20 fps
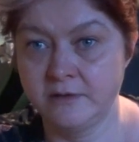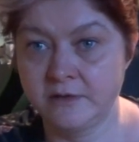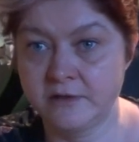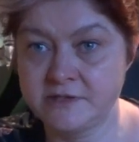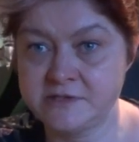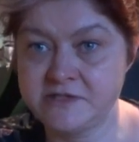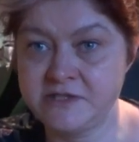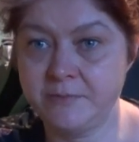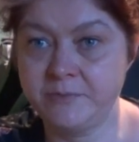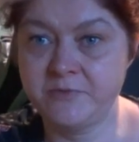
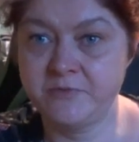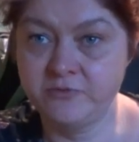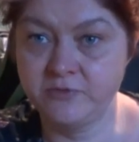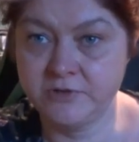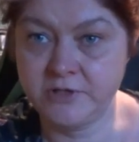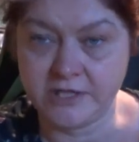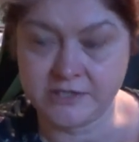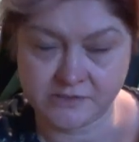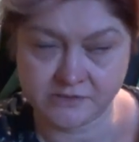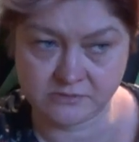Rezept für
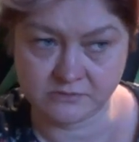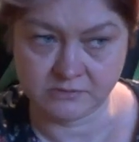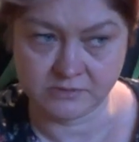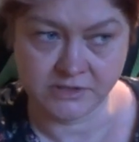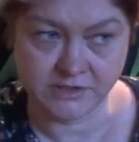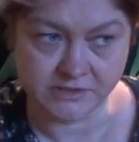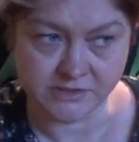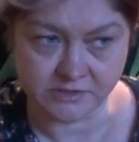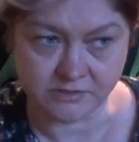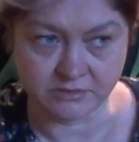das und
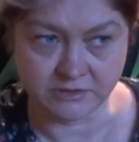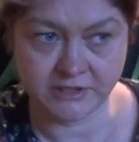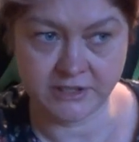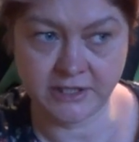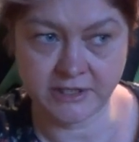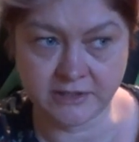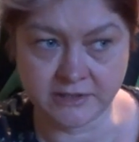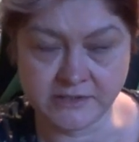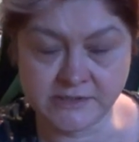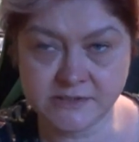dies und
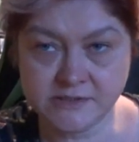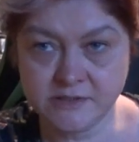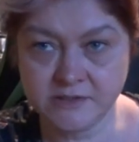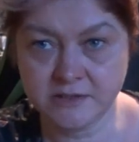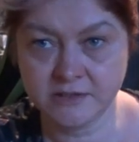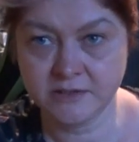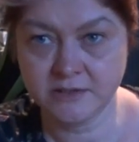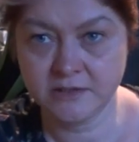jenes.